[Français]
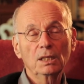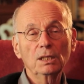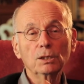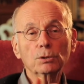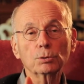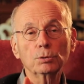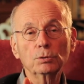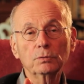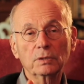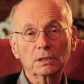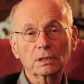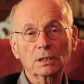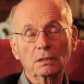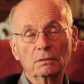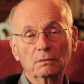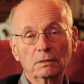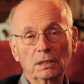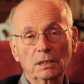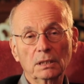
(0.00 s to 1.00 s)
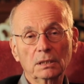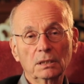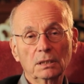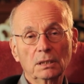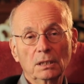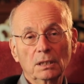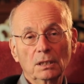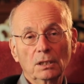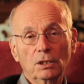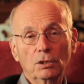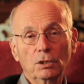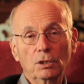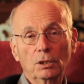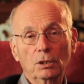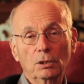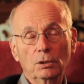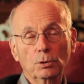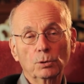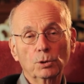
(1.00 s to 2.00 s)
ils trouvent un travail,
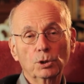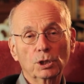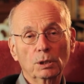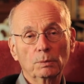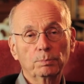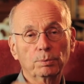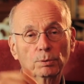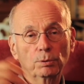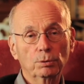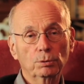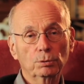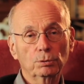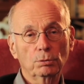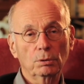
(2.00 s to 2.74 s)
l'un au Japon,